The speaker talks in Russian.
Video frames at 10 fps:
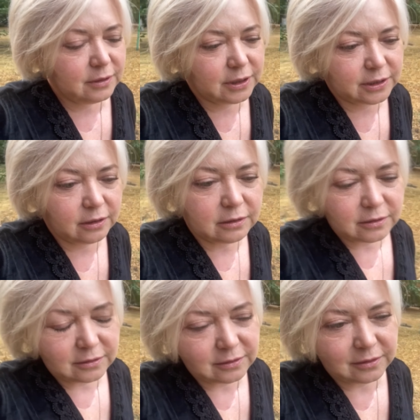А так.
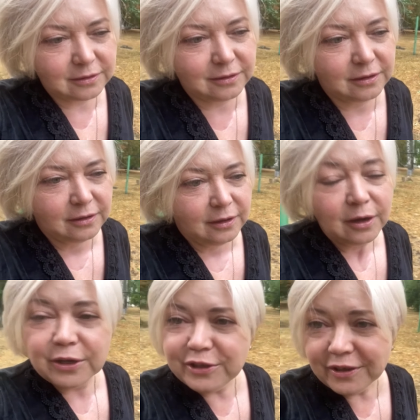
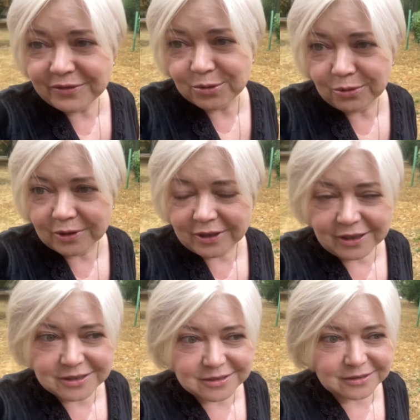А так все как
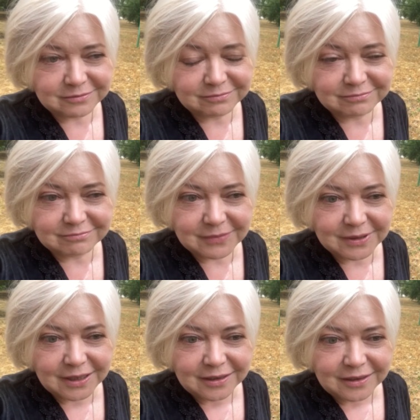есть.
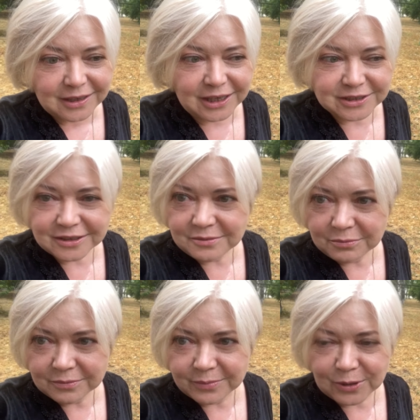Лежим,
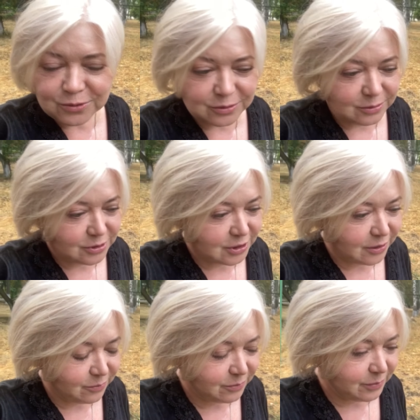
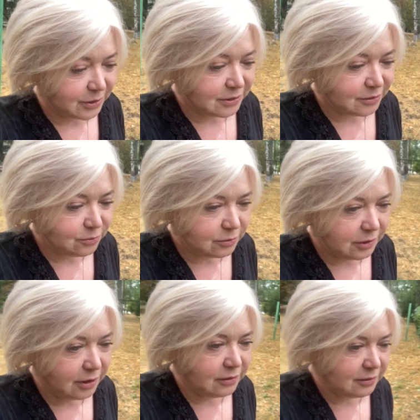получаем
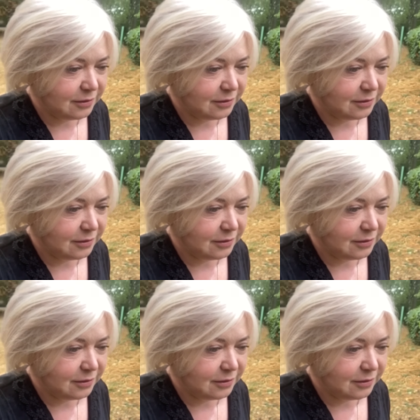процедурки.